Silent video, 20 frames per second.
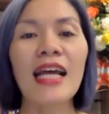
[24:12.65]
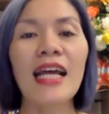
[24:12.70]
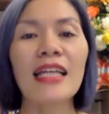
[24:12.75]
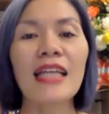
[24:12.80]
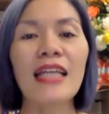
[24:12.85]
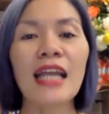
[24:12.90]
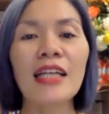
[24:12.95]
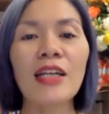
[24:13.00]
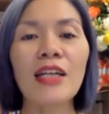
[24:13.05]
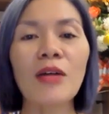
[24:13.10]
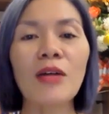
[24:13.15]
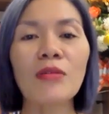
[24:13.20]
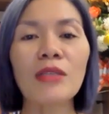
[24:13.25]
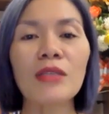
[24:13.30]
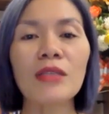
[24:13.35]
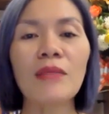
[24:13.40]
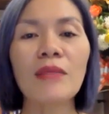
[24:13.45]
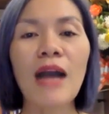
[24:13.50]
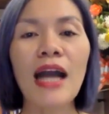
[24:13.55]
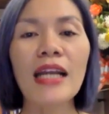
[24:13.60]
Thành công thứ
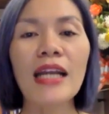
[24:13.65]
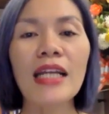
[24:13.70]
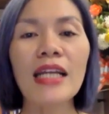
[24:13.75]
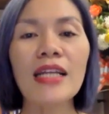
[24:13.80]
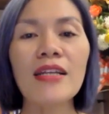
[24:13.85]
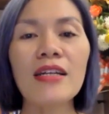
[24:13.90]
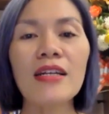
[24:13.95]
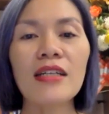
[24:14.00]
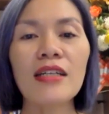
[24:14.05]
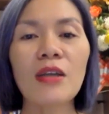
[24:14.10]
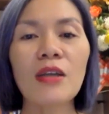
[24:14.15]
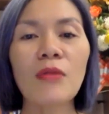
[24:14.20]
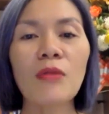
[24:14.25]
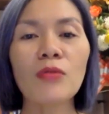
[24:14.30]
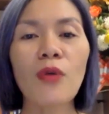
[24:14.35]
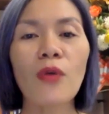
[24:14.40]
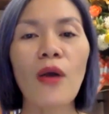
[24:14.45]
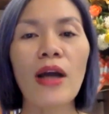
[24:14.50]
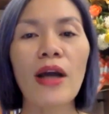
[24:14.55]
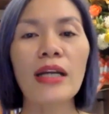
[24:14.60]
ba đi đường thông
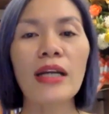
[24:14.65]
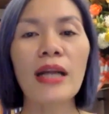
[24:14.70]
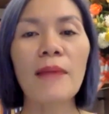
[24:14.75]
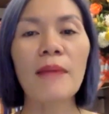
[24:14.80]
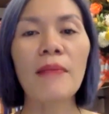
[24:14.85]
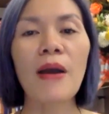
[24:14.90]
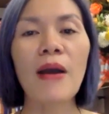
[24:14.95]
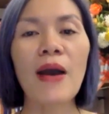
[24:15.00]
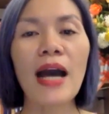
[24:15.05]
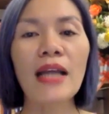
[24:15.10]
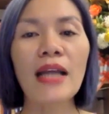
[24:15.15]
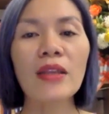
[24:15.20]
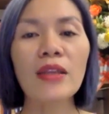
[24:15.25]
thoáng đảm bảo an